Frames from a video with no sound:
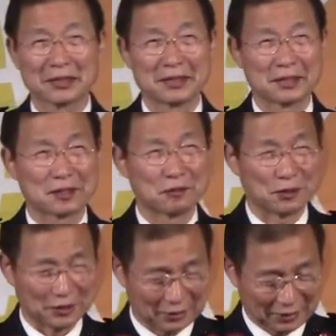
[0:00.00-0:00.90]
그래서
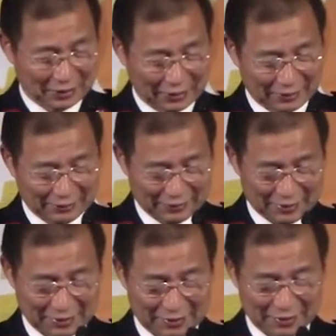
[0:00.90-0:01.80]
우리
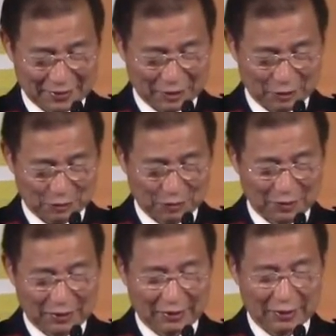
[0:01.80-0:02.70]
어르신들에게도
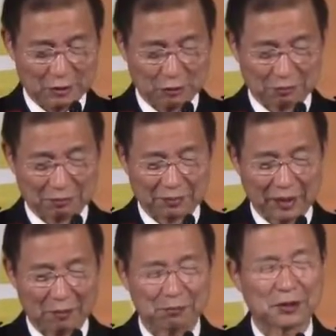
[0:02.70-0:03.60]
좀
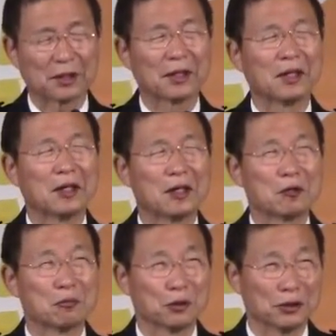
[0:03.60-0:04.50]
함께
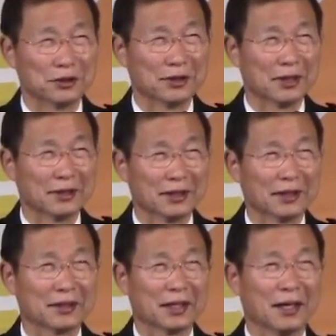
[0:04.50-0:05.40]
보여드려야
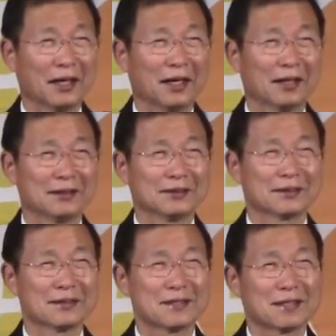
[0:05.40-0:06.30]
되겠다는
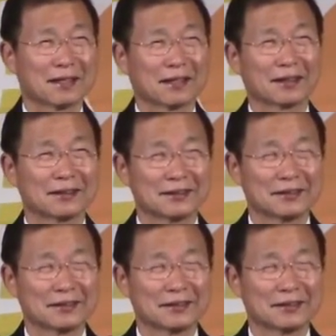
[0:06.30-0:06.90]
그런 생각,